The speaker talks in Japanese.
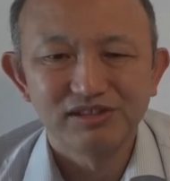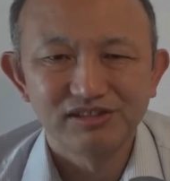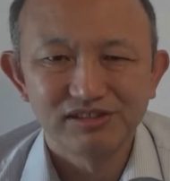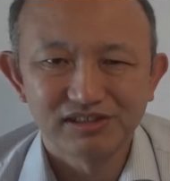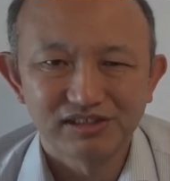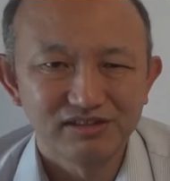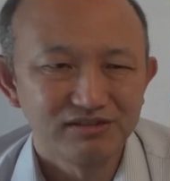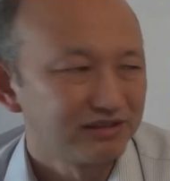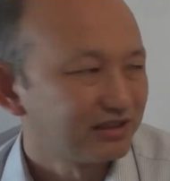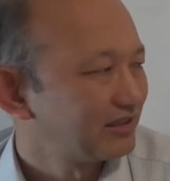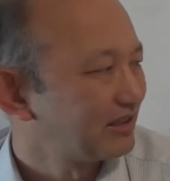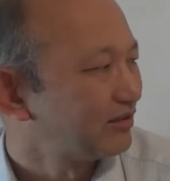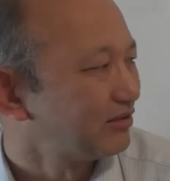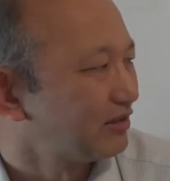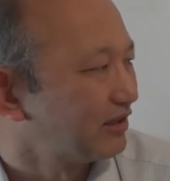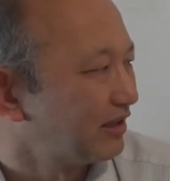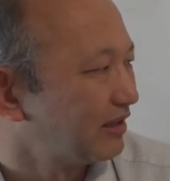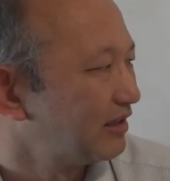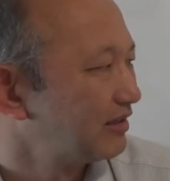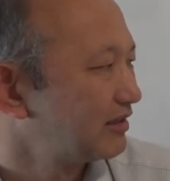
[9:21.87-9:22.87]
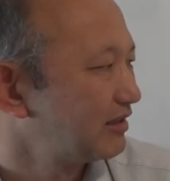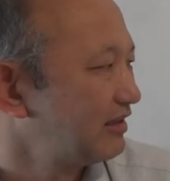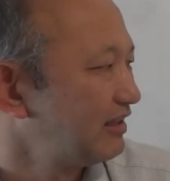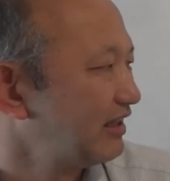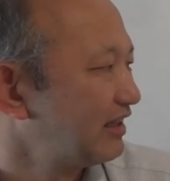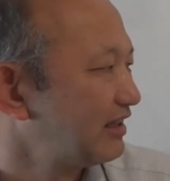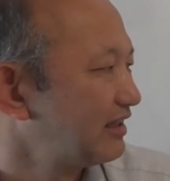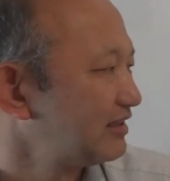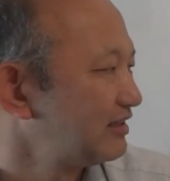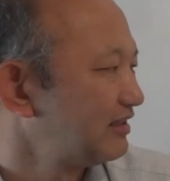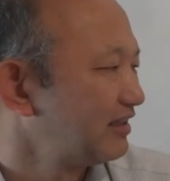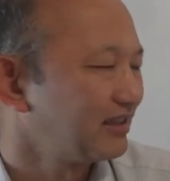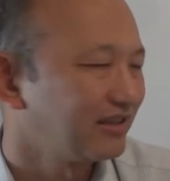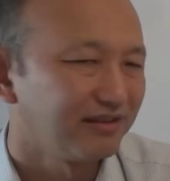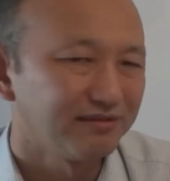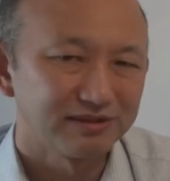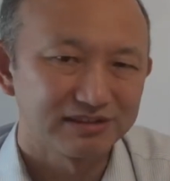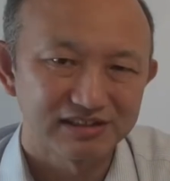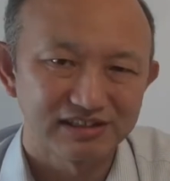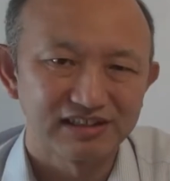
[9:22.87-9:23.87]
ている車両はチェコで切り離しになっ
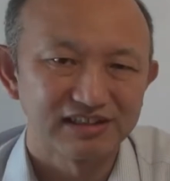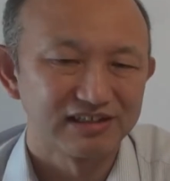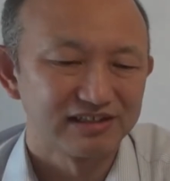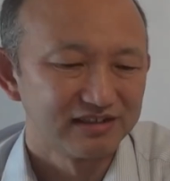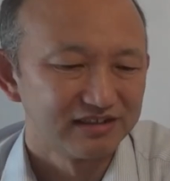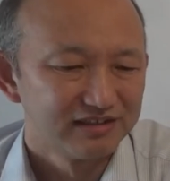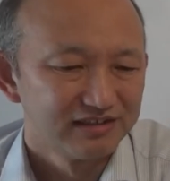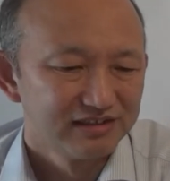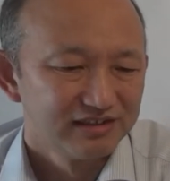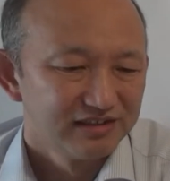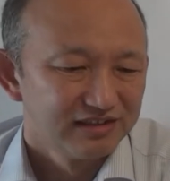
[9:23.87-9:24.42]
ちゃいますから、